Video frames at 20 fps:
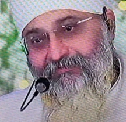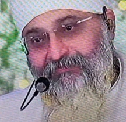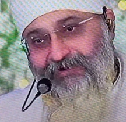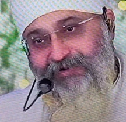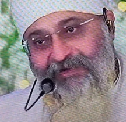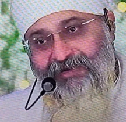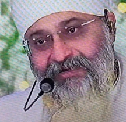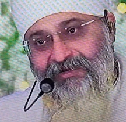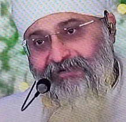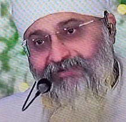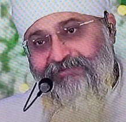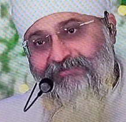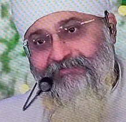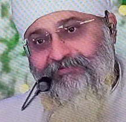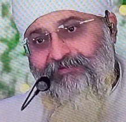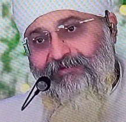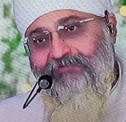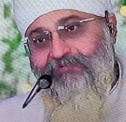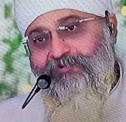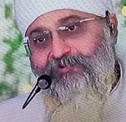पर कहने के
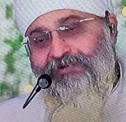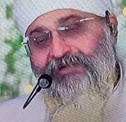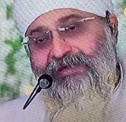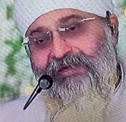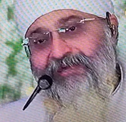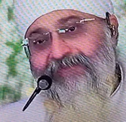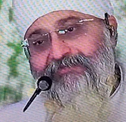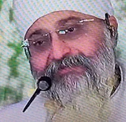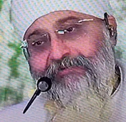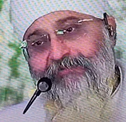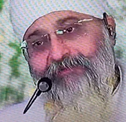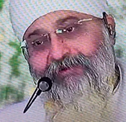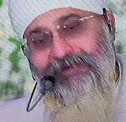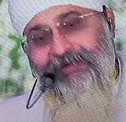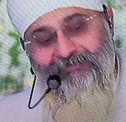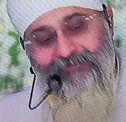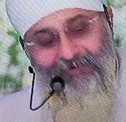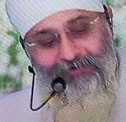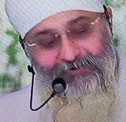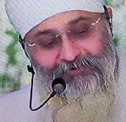जब तक वो नहीं आएंगे फिर मैं
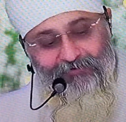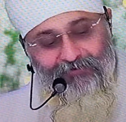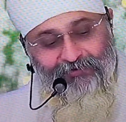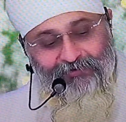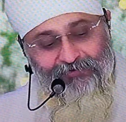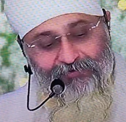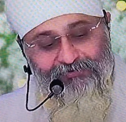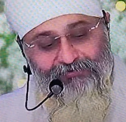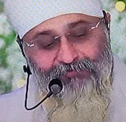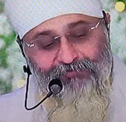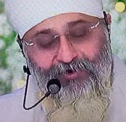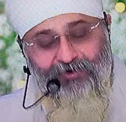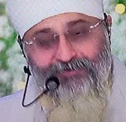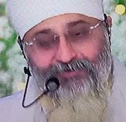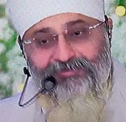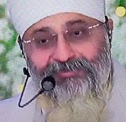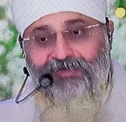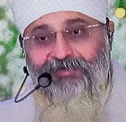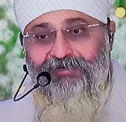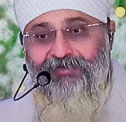नहीं बांटूंगा तो
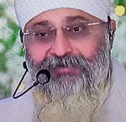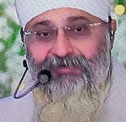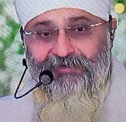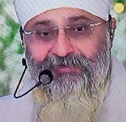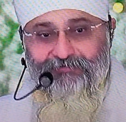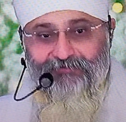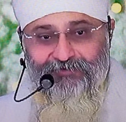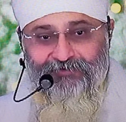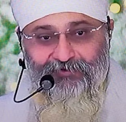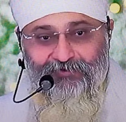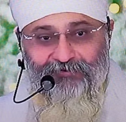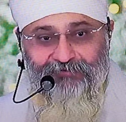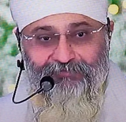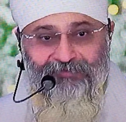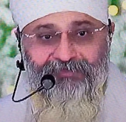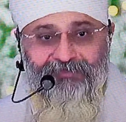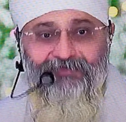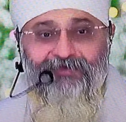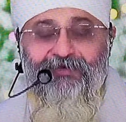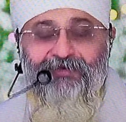बहुत सारे गरीब
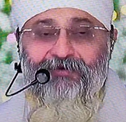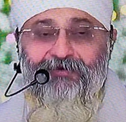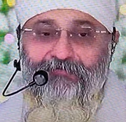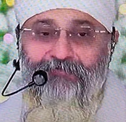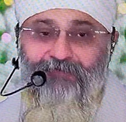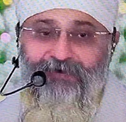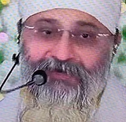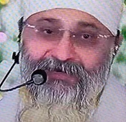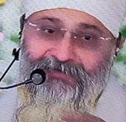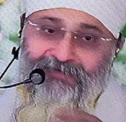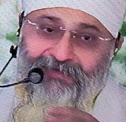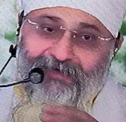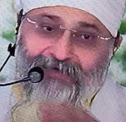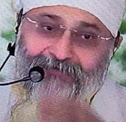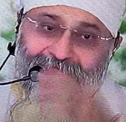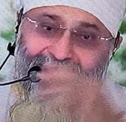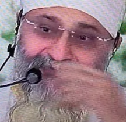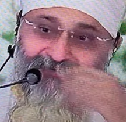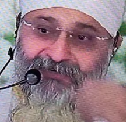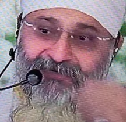जरूरतमंद भगत
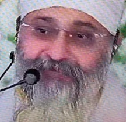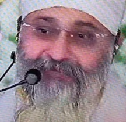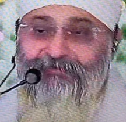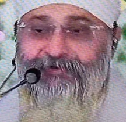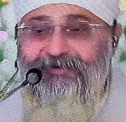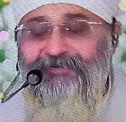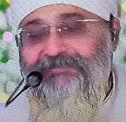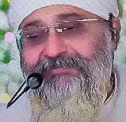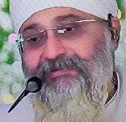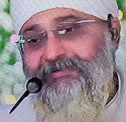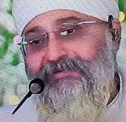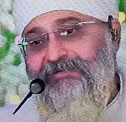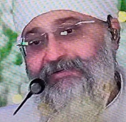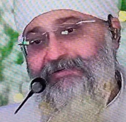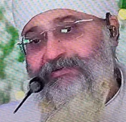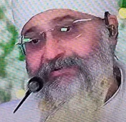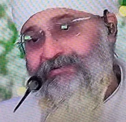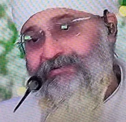नामदेव जी के पास चले गए